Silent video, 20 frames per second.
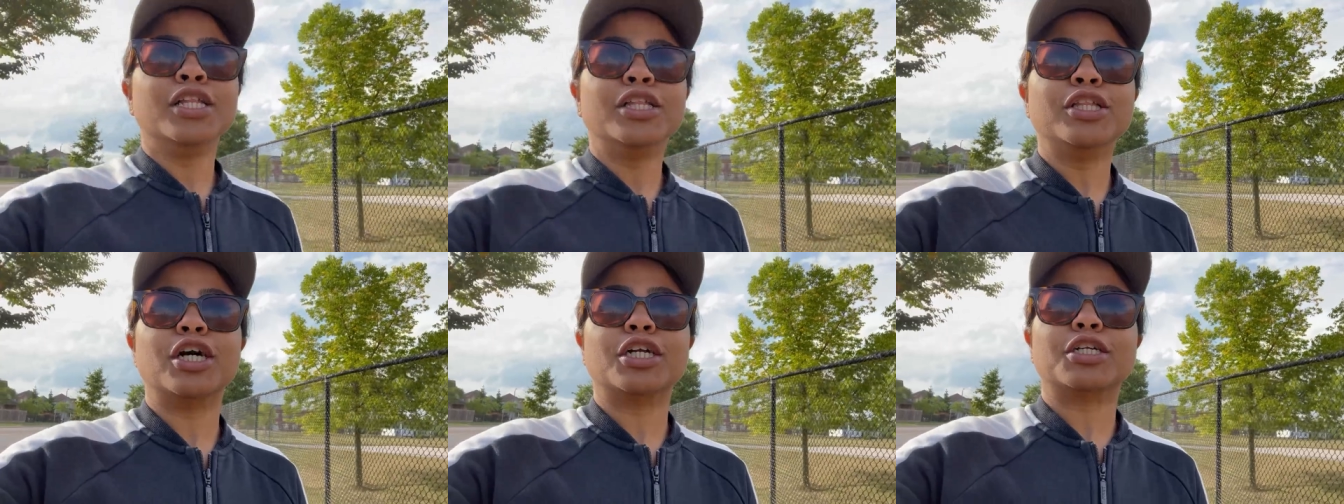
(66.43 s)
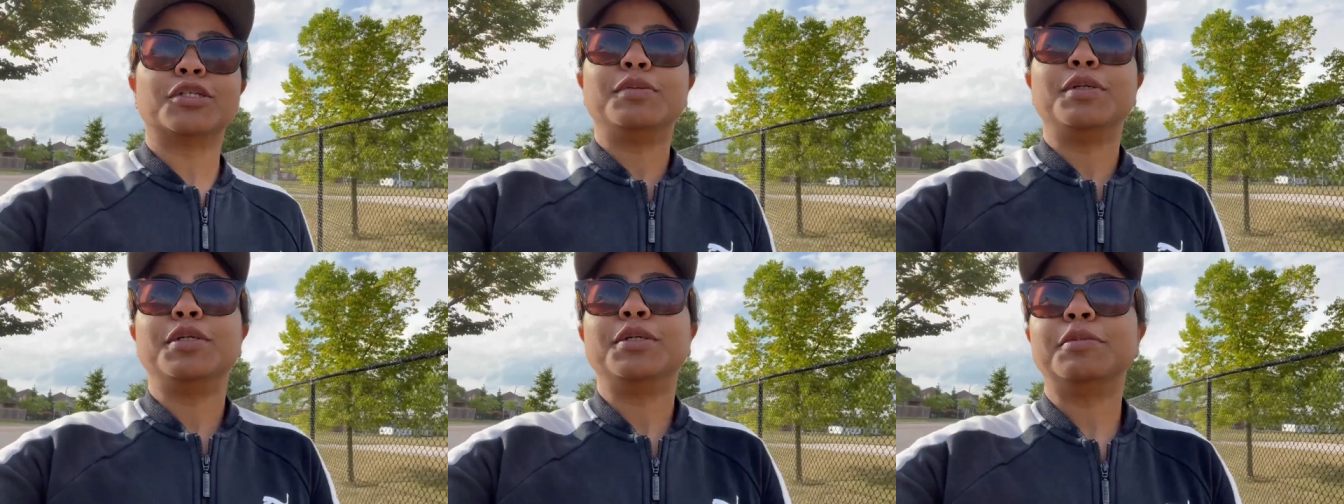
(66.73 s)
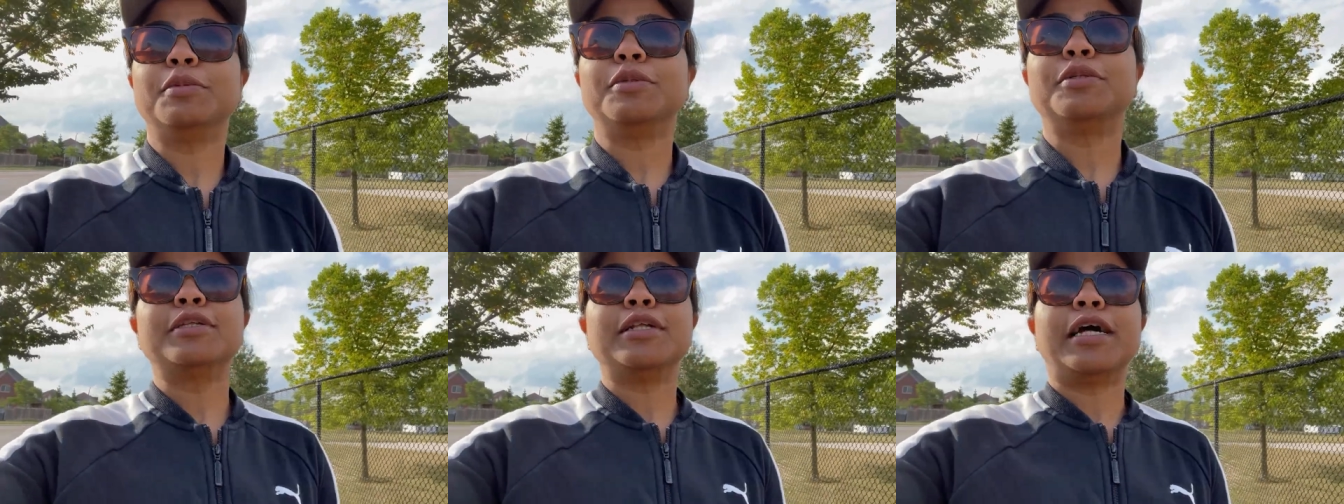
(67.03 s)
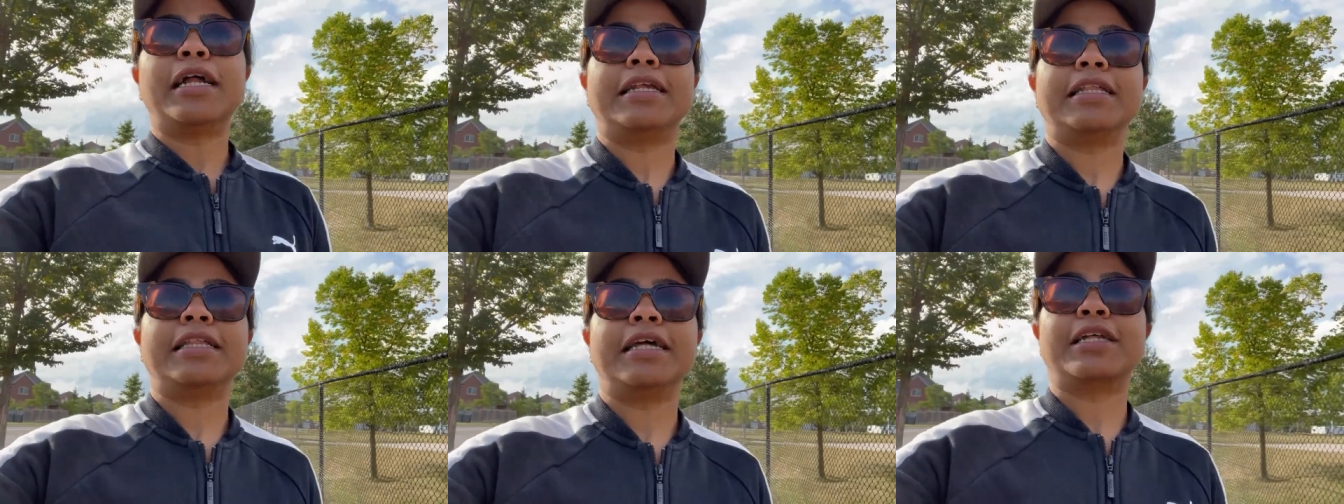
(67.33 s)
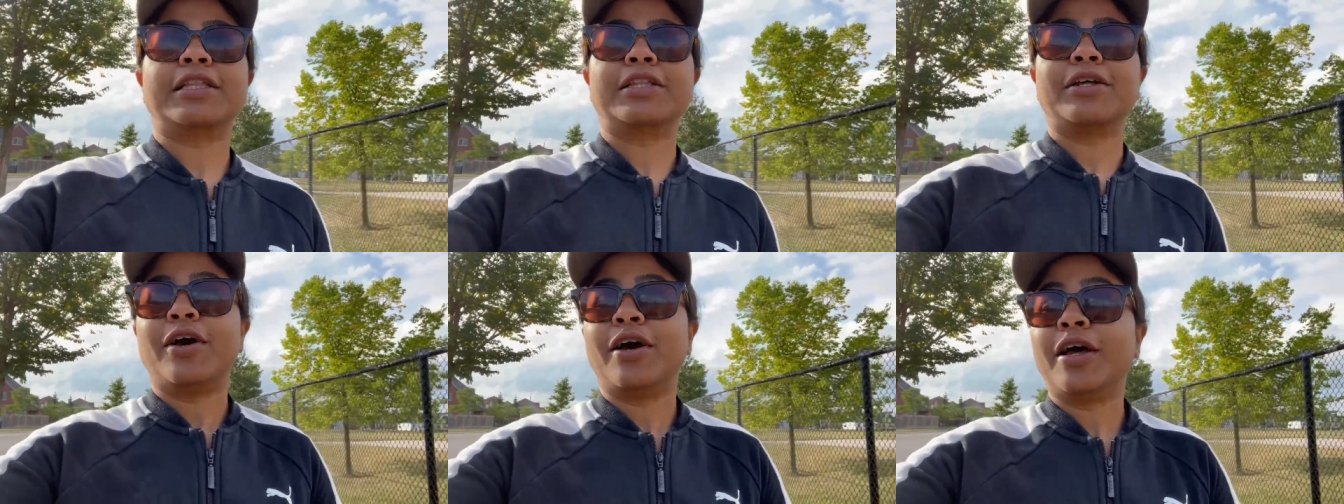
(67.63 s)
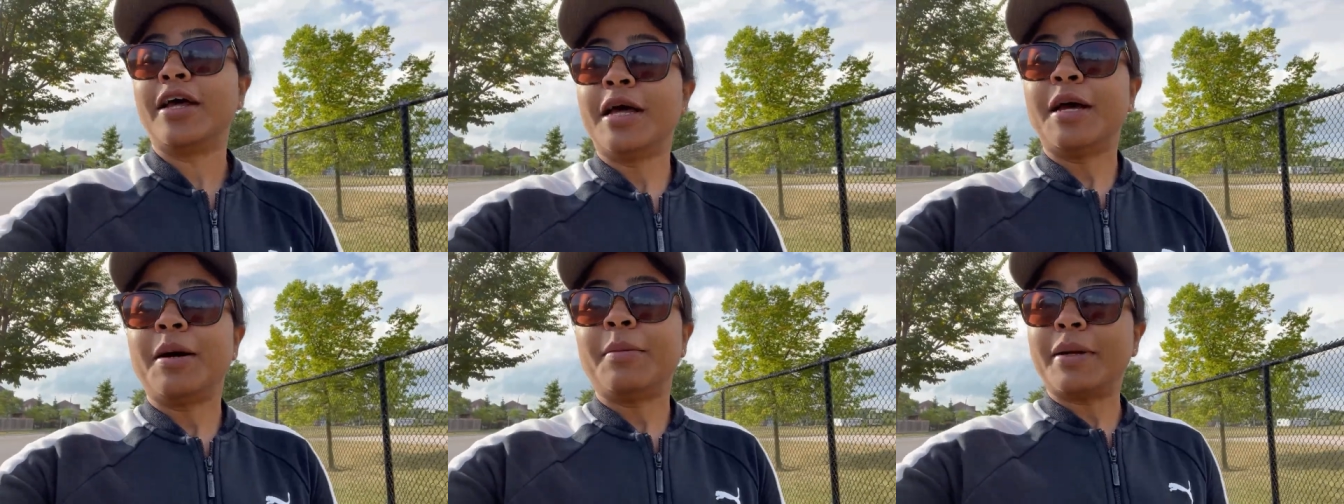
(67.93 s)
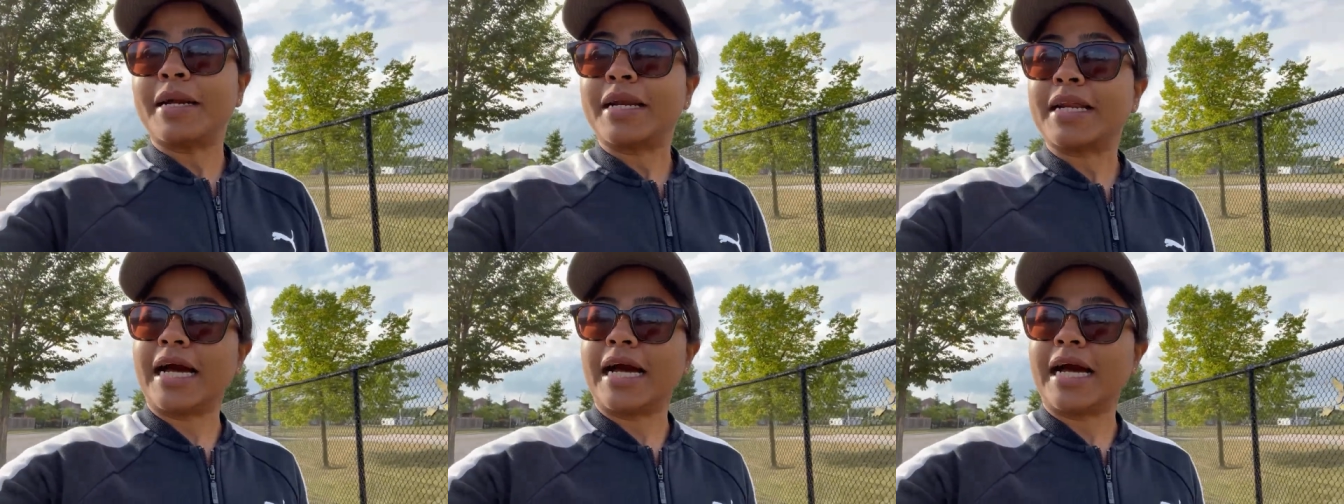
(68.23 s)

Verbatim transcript: দশ মিনিট মতো দাঁড়িয়ে থাকতে হয় বাট